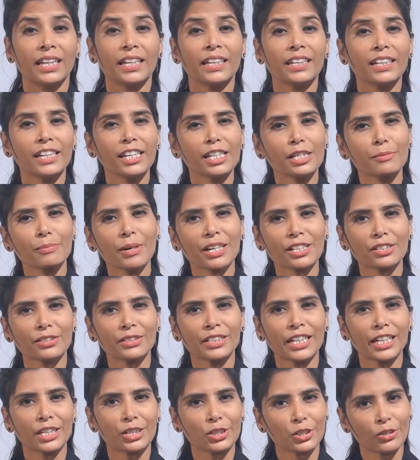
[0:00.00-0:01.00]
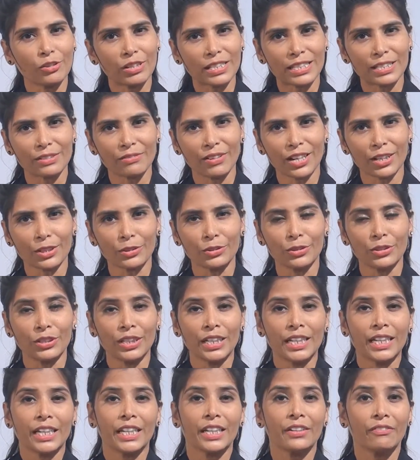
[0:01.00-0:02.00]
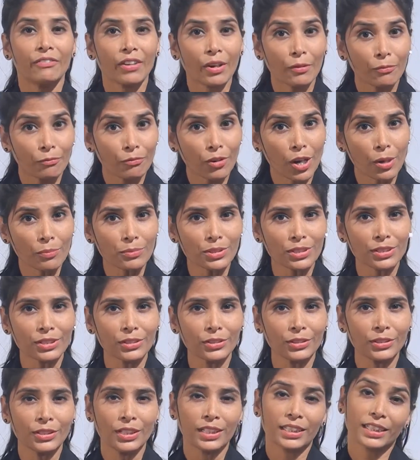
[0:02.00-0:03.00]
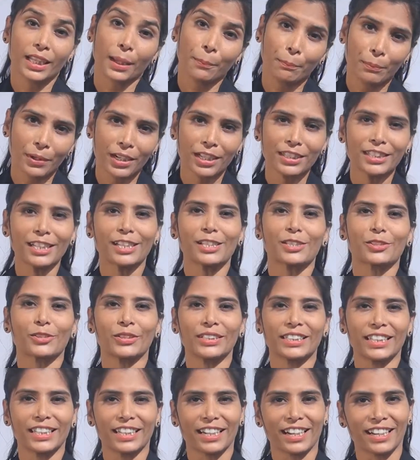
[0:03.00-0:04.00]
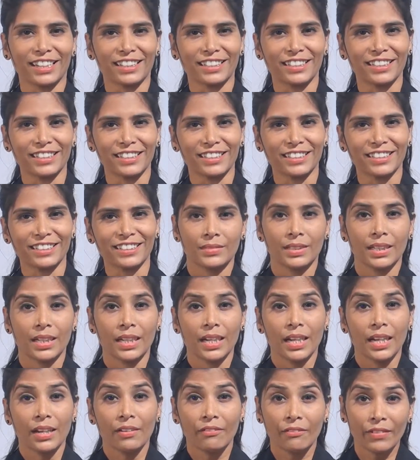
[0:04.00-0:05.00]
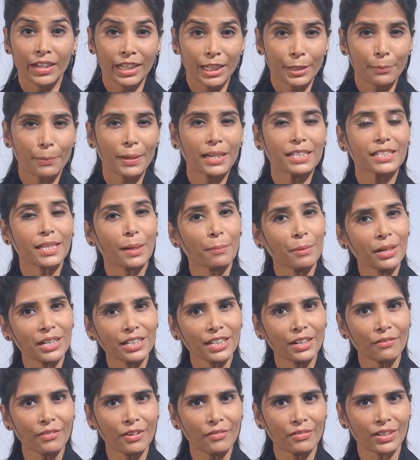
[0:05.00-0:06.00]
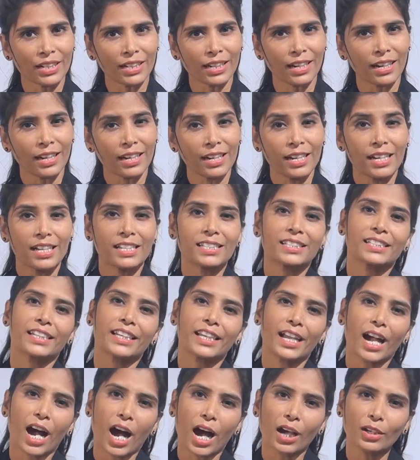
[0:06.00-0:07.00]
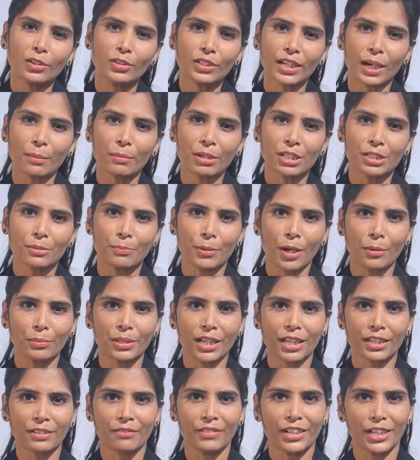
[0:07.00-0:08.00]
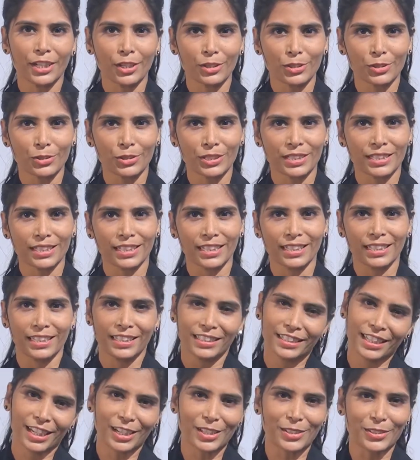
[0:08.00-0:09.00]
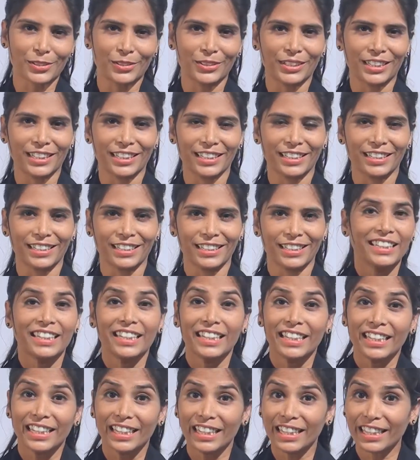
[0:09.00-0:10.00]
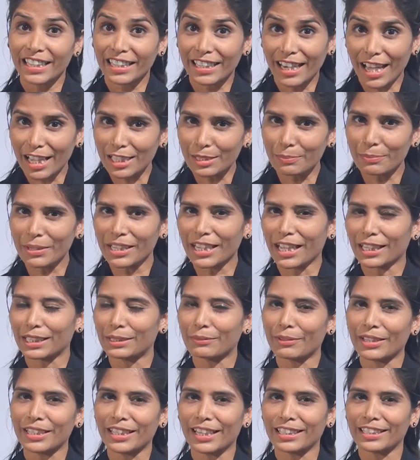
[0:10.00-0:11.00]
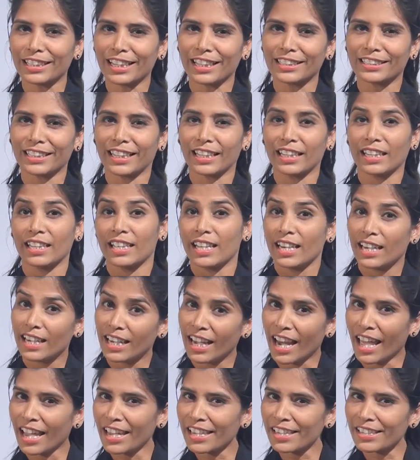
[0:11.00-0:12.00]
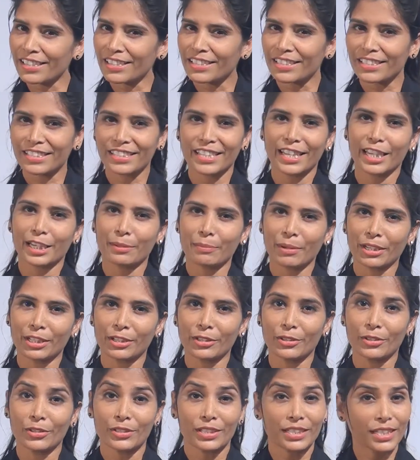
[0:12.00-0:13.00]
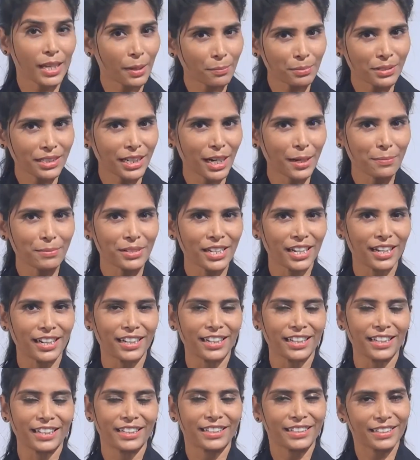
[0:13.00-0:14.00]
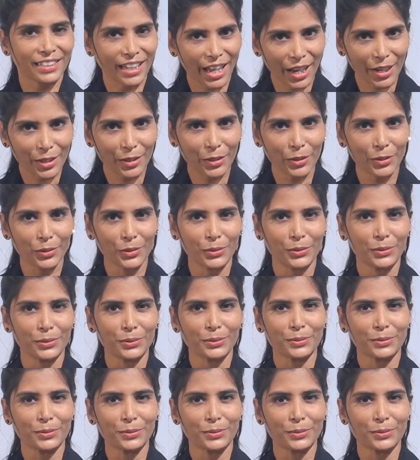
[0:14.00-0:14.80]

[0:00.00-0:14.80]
ఇంగ్లీష్ భాషను నేర్చుకోవాల్సిన వారు ఈ వెబ్ ఫామ్స్ను తప్పక తెలుసుకొని తీరాలి వీటిపై సమగ్ర వివరణ శ్రీ ఆలు రమేష్ బాబు గారి వీడియో చూసి తెలుసుకోండి ఈ క్లాస్ మీకు అర్థమైనట్లయితే లైక్ షేర్ మరియు సబ్స్క్రైబ్ చేయండి థ్యాంక్ యూ